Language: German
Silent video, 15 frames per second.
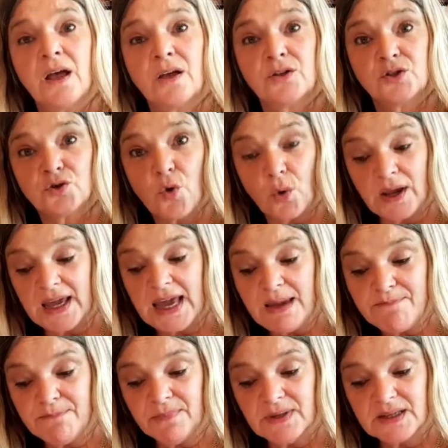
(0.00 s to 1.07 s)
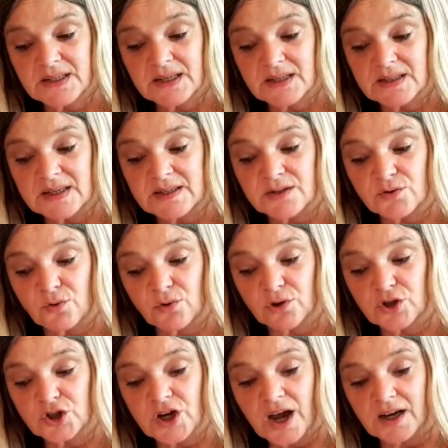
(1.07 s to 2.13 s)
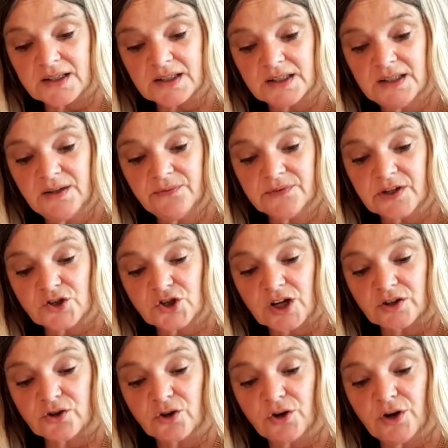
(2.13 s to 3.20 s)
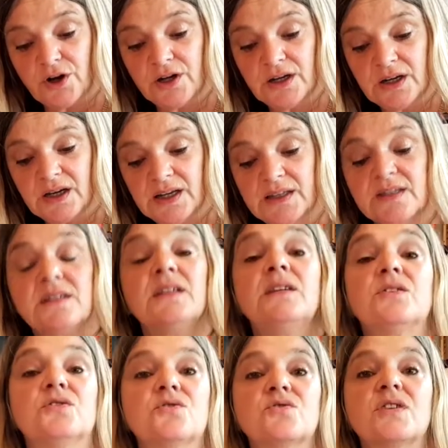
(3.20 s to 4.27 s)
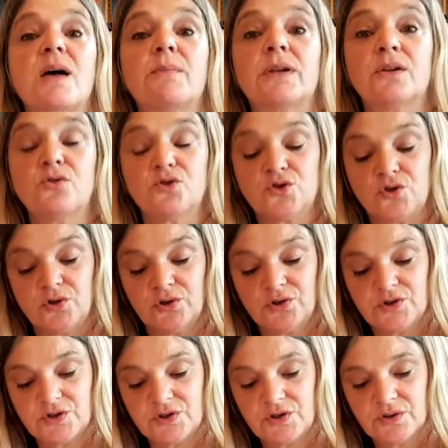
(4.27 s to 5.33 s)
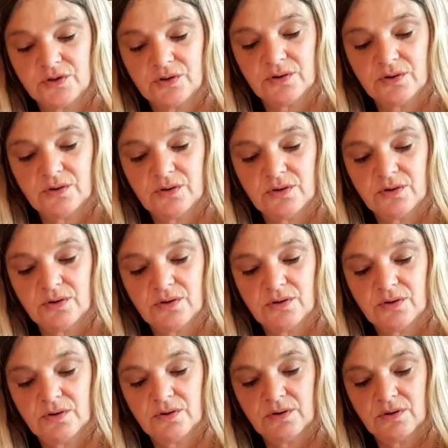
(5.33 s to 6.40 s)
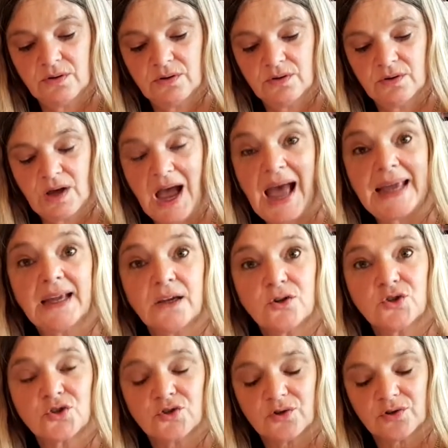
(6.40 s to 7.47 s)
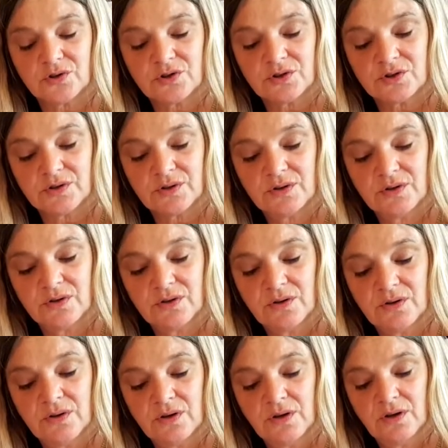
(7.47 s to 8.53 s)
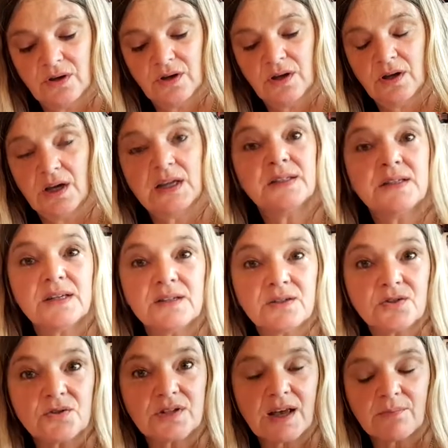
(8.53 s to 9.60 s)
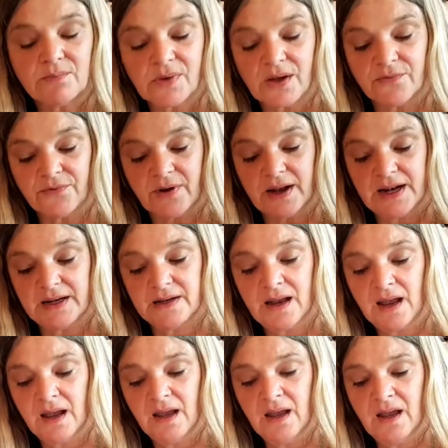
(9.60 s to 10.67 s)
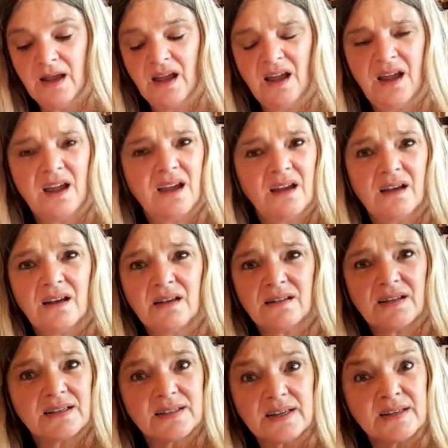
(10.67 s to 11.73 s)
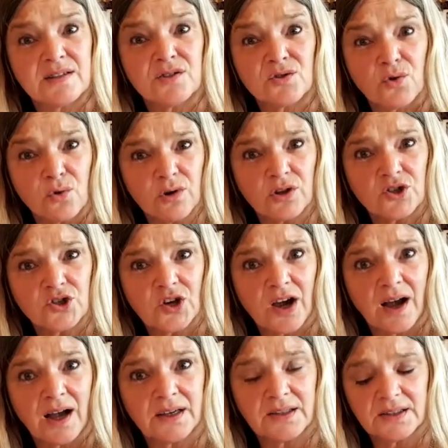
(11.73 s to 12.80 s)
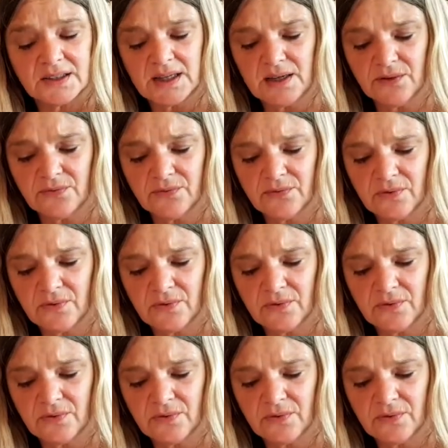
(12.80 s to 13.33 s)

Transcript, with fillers: Soeben ist das historische Archiv der Stadt Köln in sich zusammengestürzt. Eingestürzt. In sich zusammengefallen. Das historische Archiv.